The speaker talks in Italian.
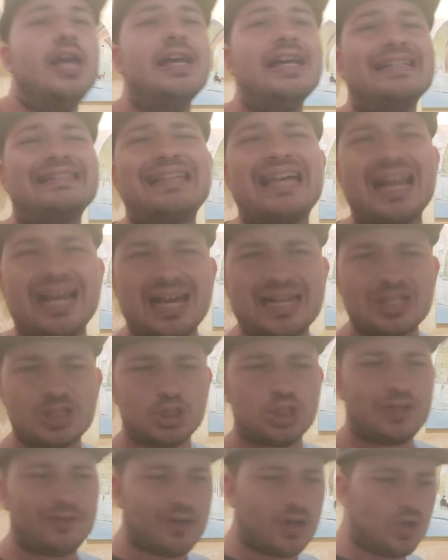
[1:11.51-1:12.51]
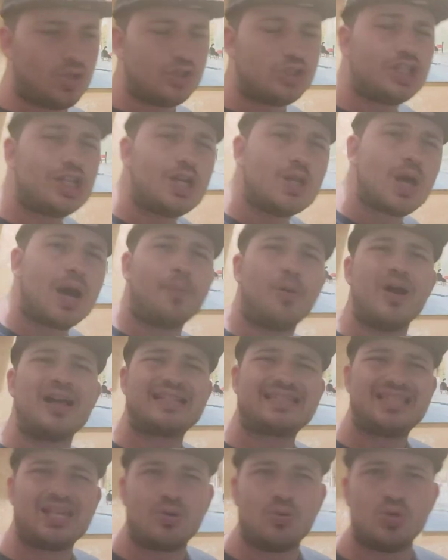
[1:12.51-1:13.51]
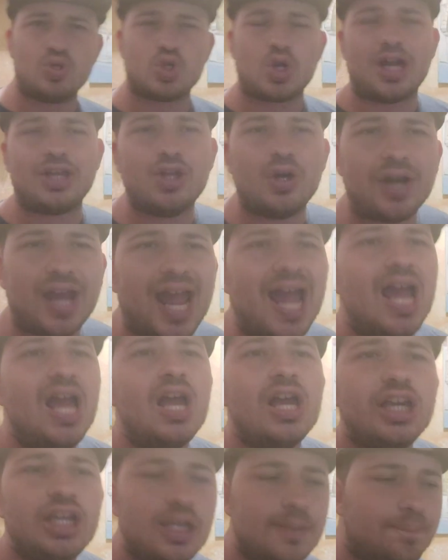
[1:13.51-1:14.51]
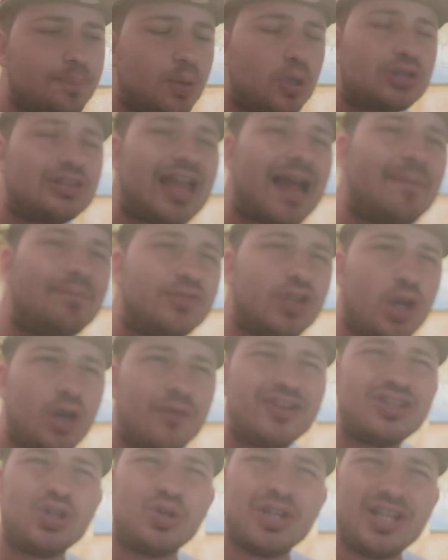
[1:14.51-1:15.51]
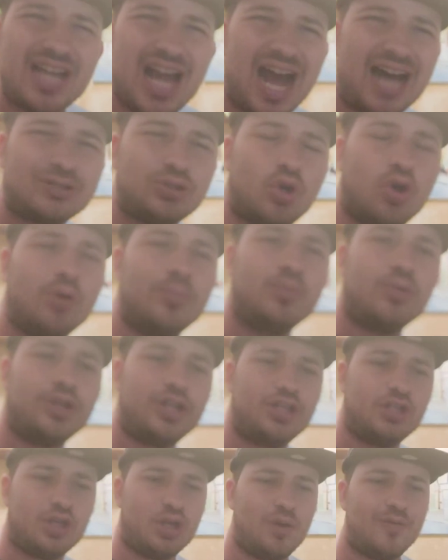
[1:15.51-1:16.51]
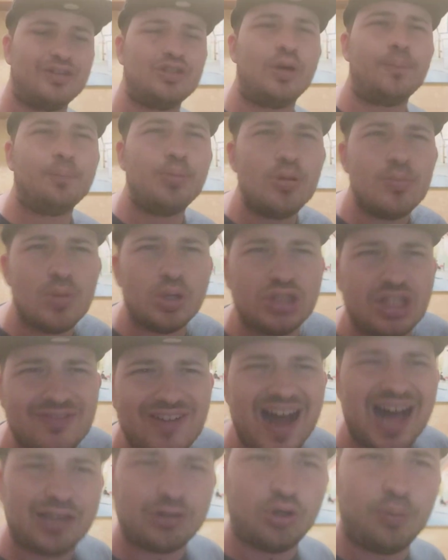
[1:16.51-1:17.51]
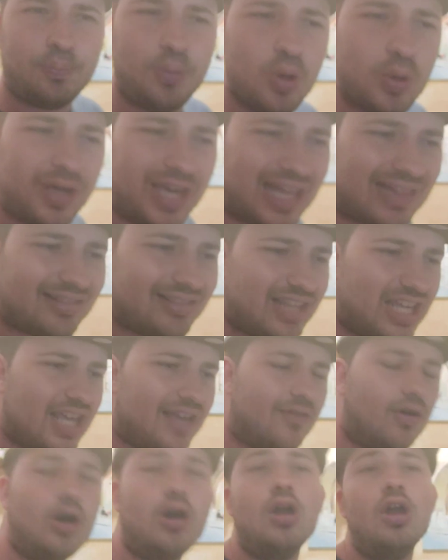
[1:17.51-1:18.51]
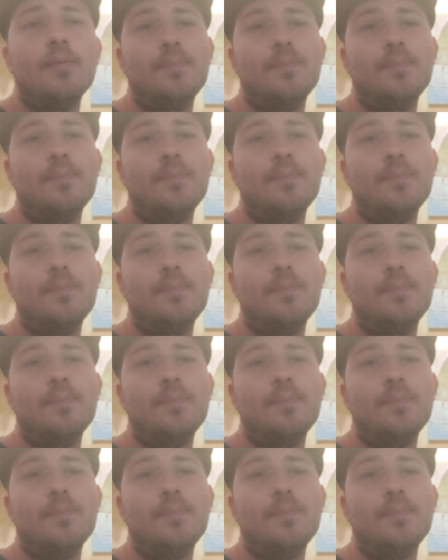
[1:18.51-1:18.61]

Se il ragazzo trova continuità può essere un giocatore importante, lo vedo rinato con Mourinho, lo vedo più motivato, più cattivo,